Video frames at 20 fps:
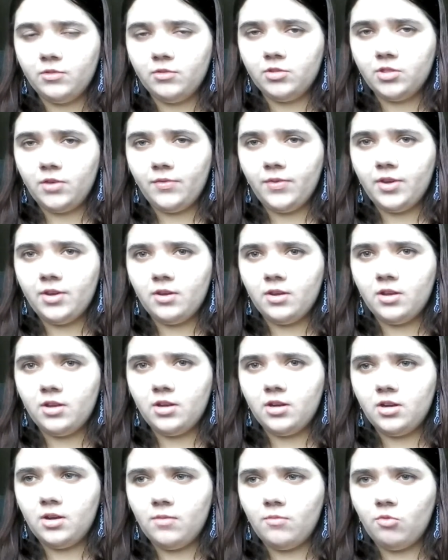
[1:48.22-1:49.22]
Vous savez,
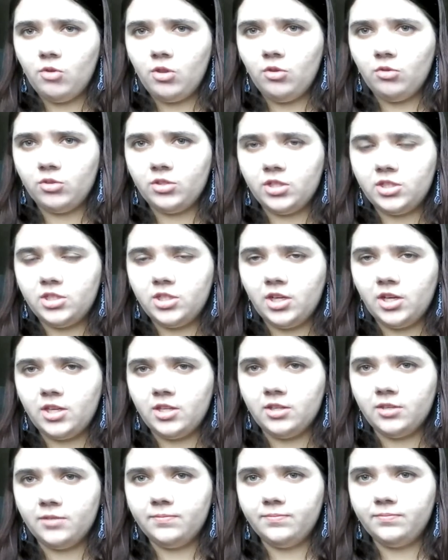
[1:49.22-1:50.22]
la, voyante, la
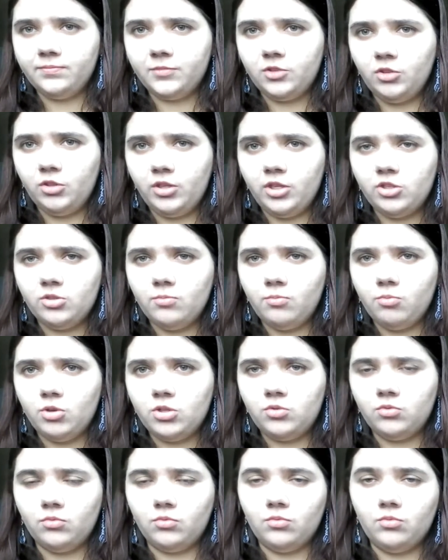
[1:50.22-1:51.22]
sirène, des hommes
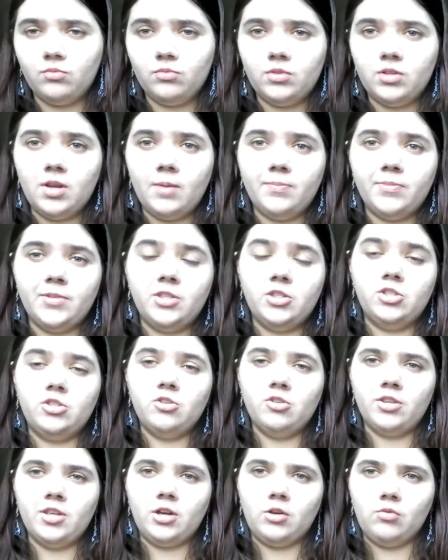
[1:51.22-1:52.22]
poissons, la petite
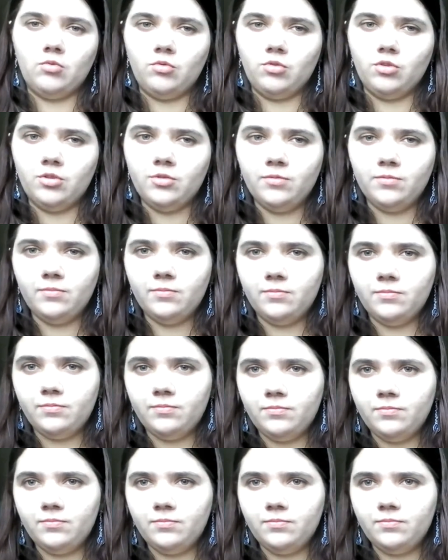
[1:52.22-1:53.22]
sœur d'Arlong.
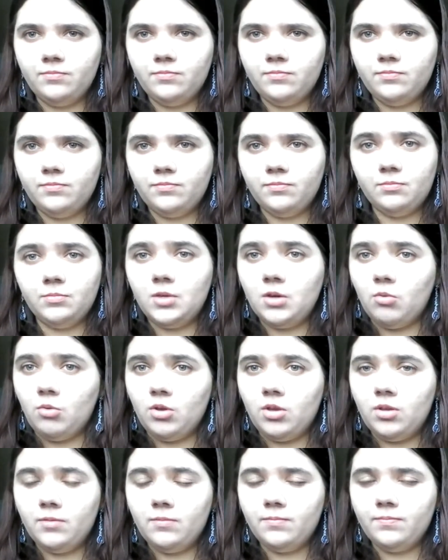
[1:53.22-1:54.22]
Bah
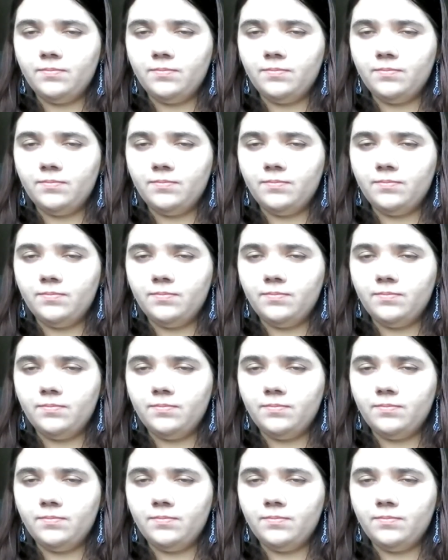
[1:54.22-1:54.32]
ouais.